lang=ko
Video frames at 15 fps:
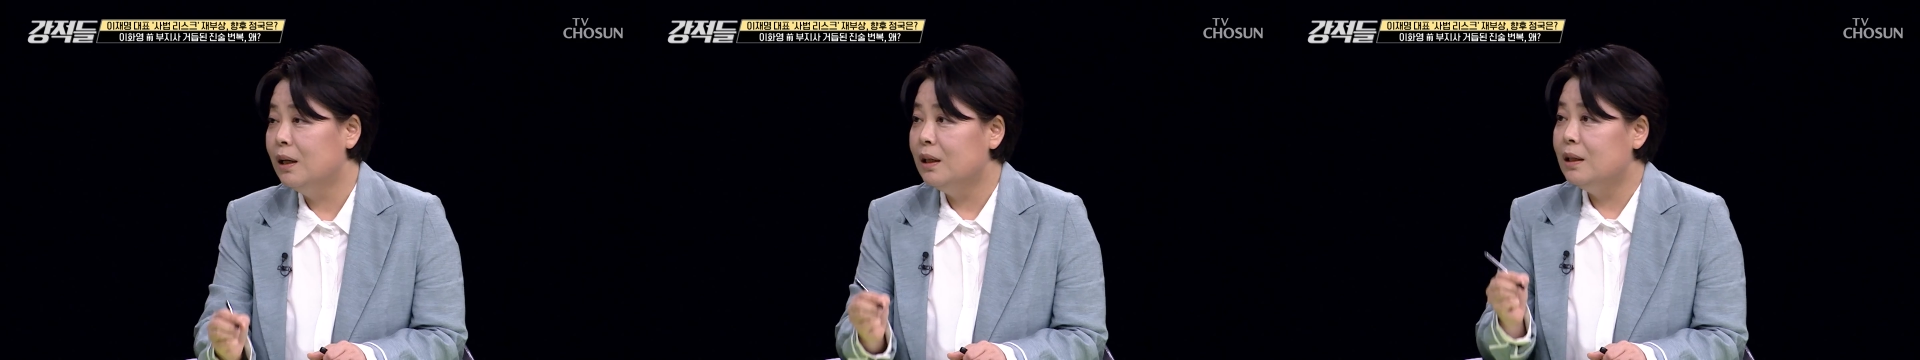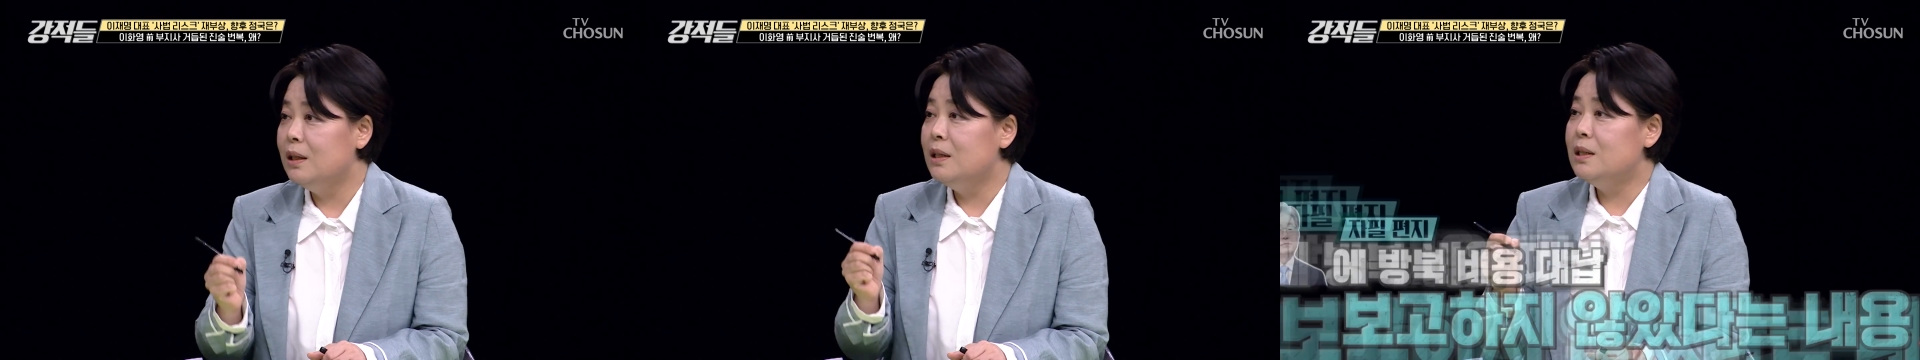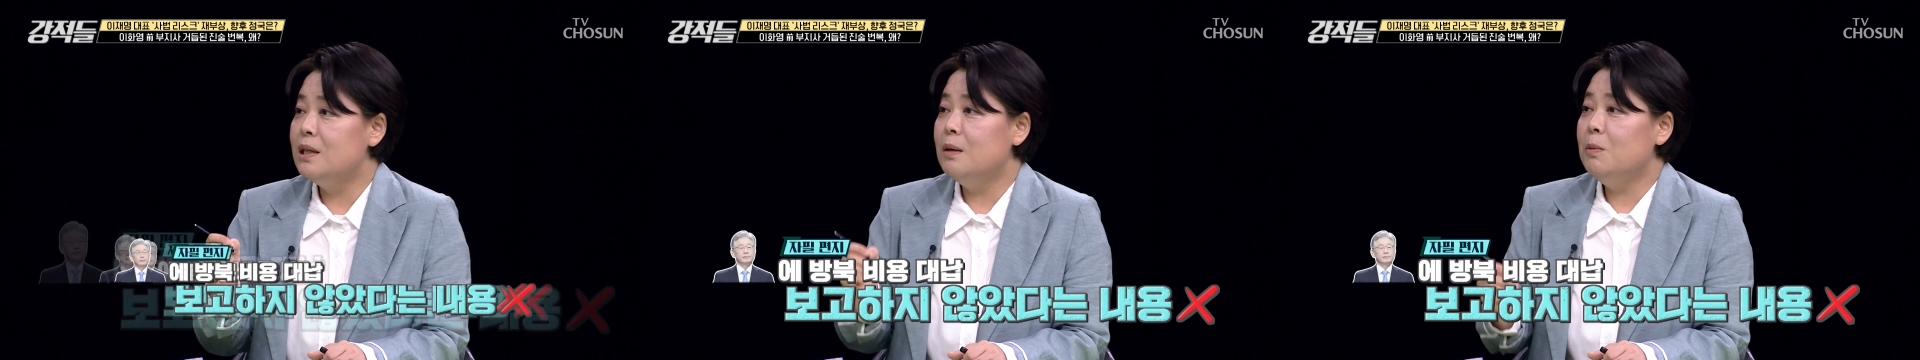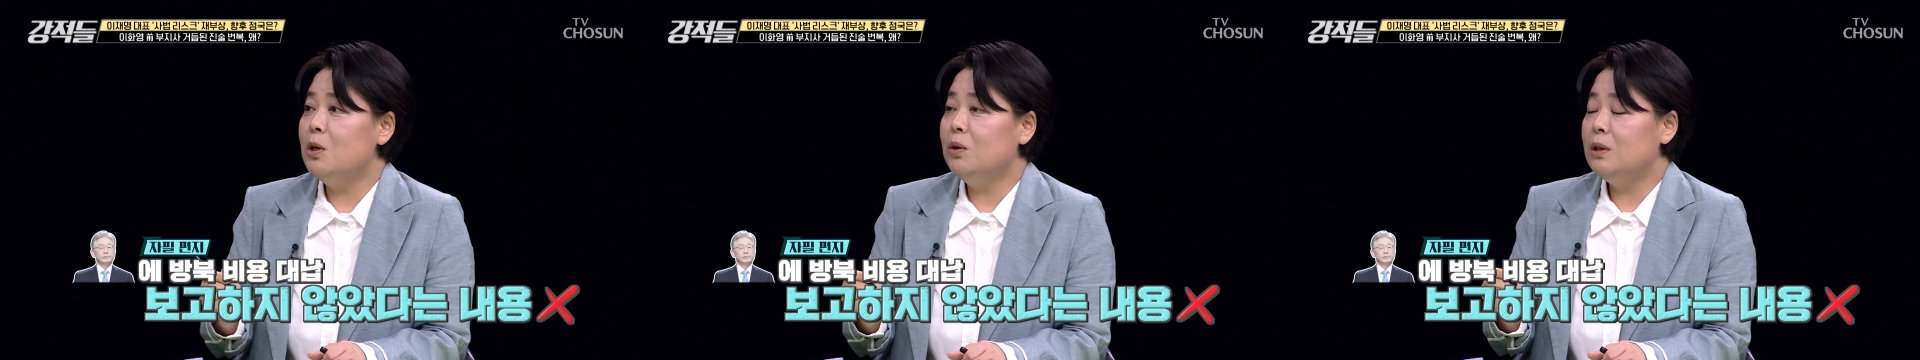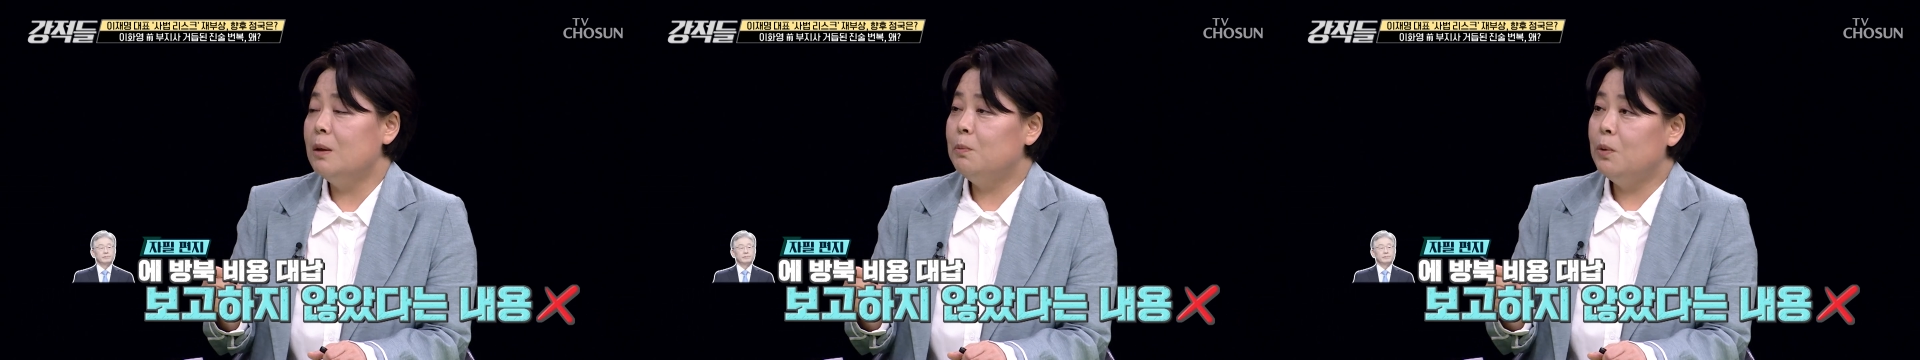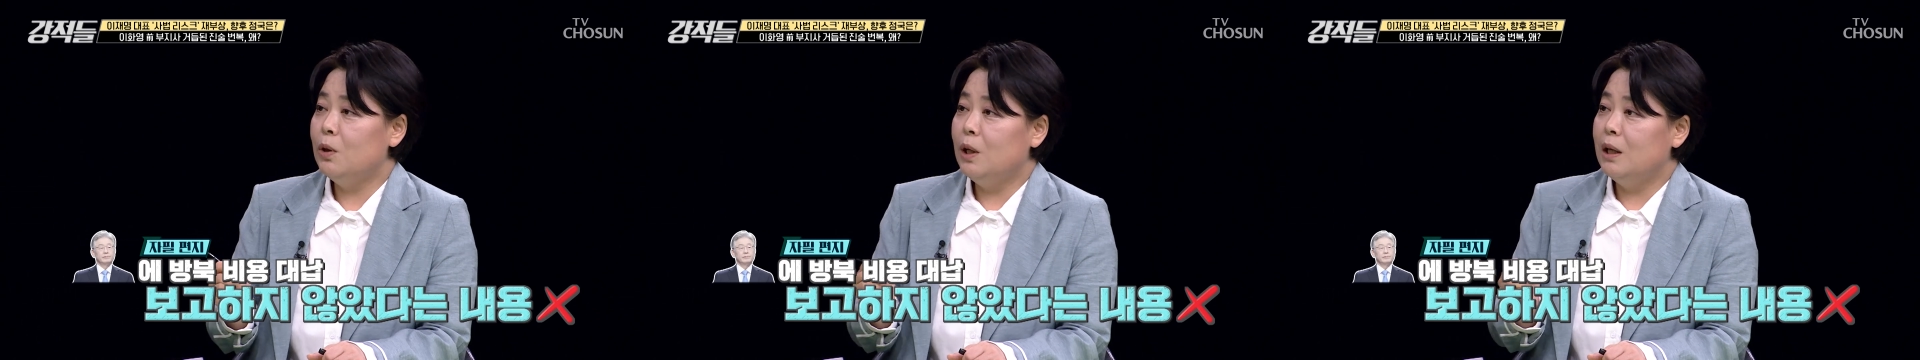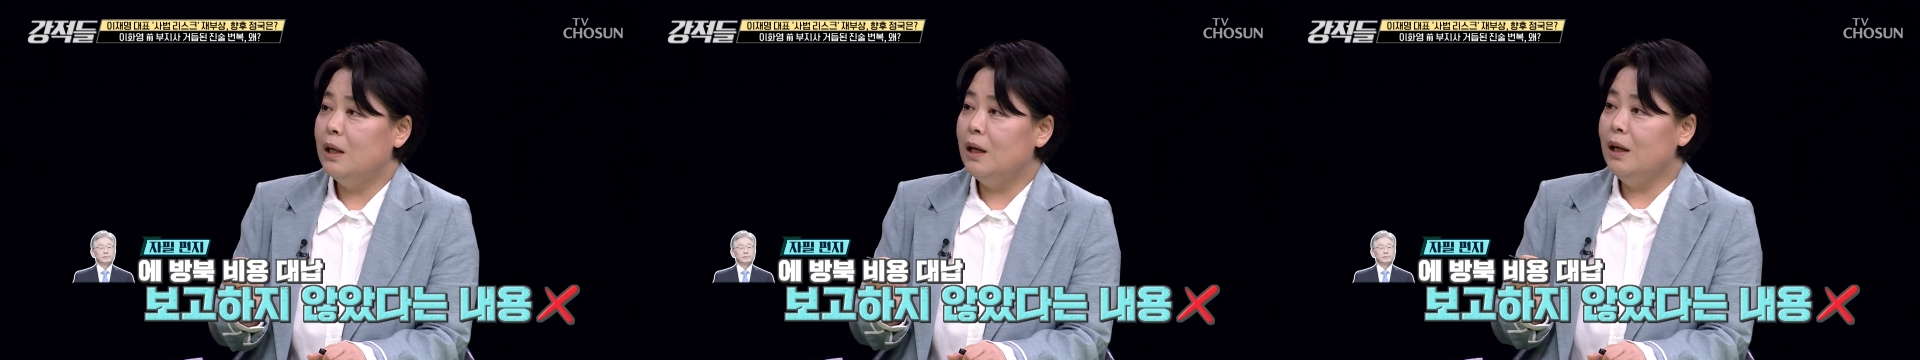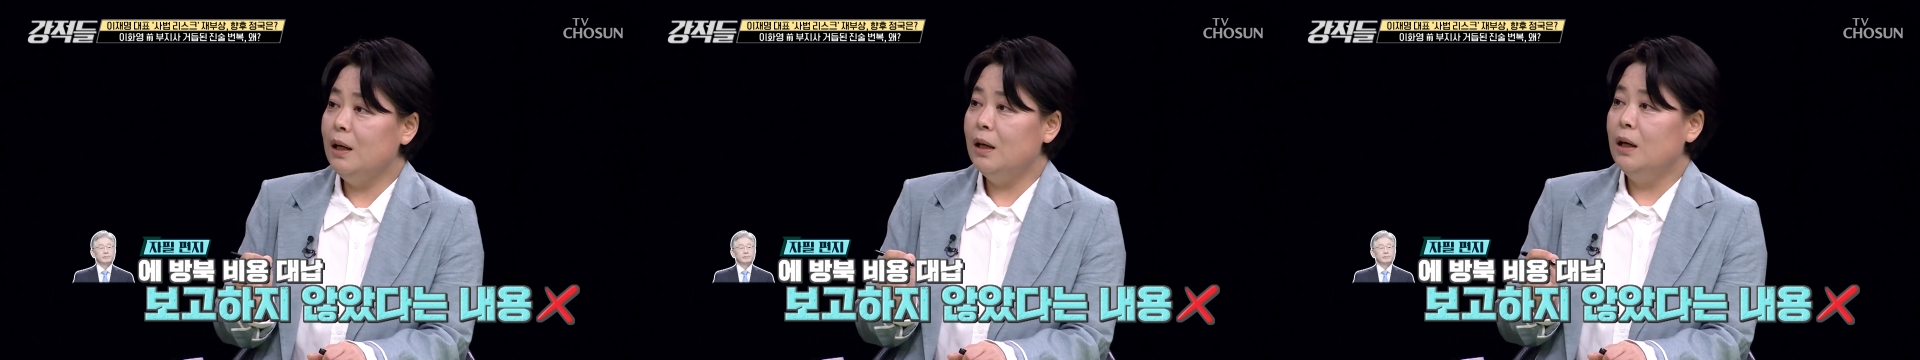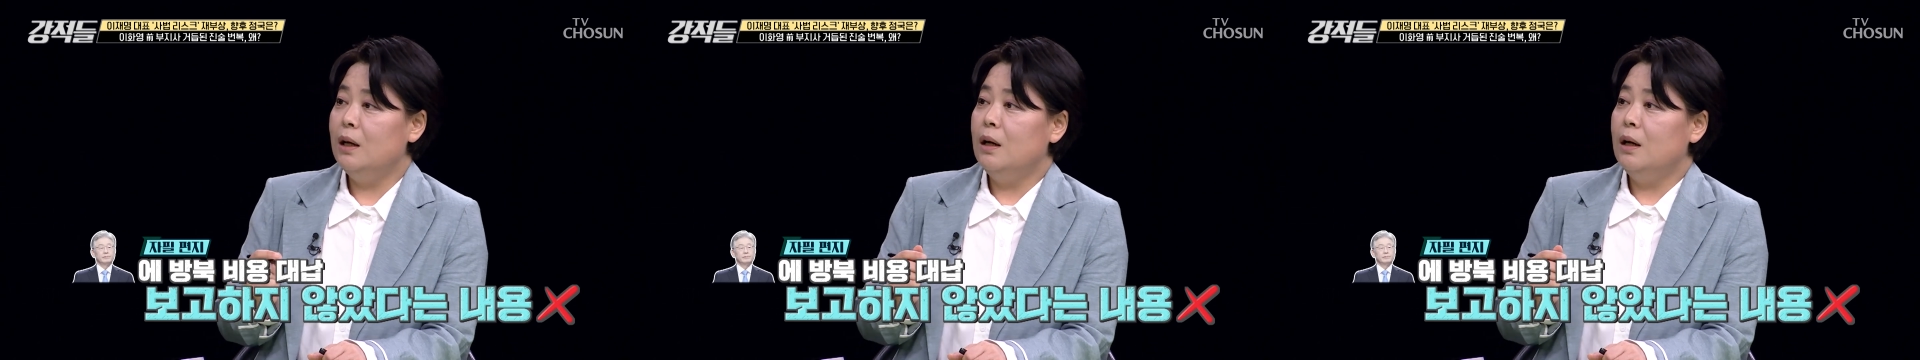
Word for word: 이재명 대표에게